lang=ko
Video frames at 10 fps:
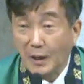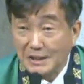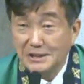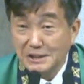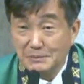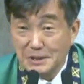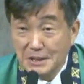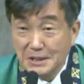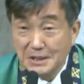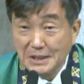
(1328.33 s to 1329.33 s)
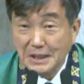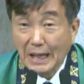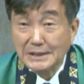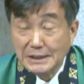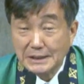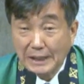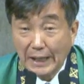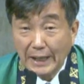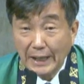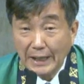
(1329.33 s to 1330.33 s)
관심을 가질
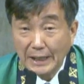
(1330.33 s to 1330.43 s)
때